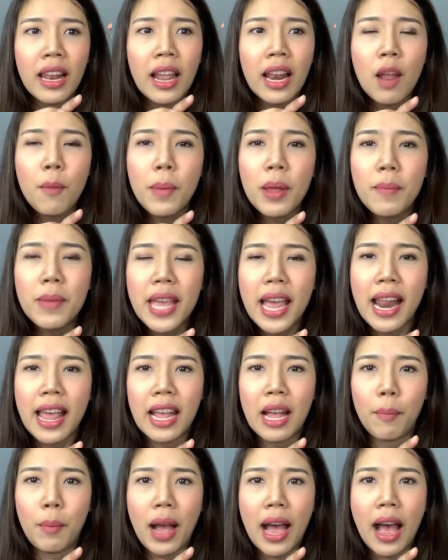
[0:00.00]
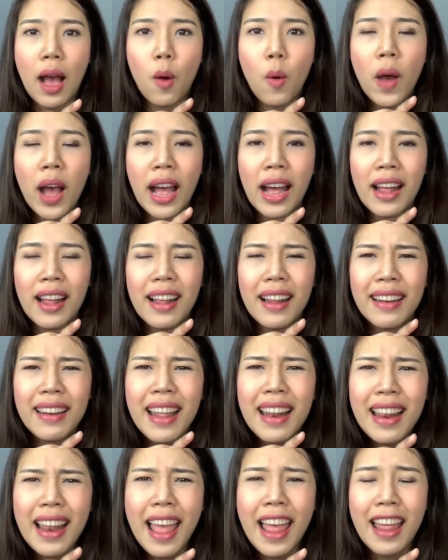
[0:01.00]
แล้วเราไปมีอะไรกับเขาอ่ะ
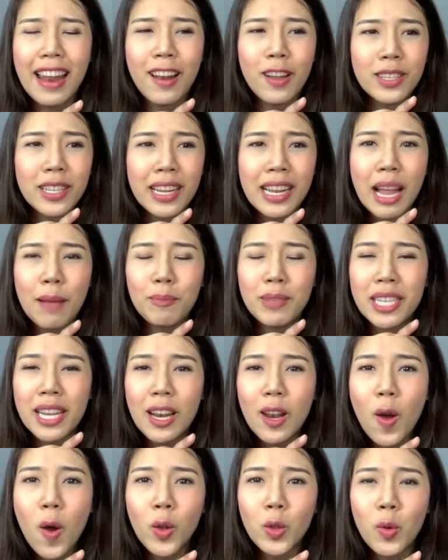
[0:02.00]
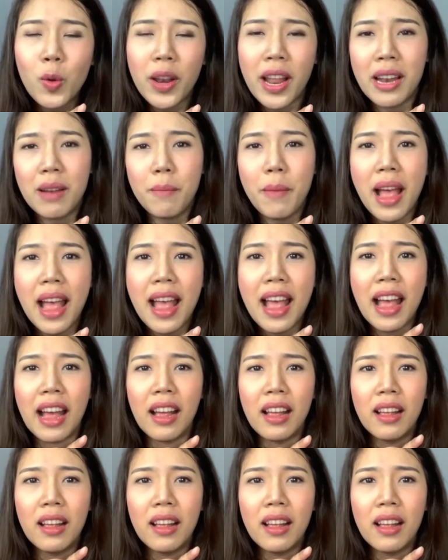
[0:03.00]
นั่นแหละเราจะรับเชื้อโรคตรงนั้นมา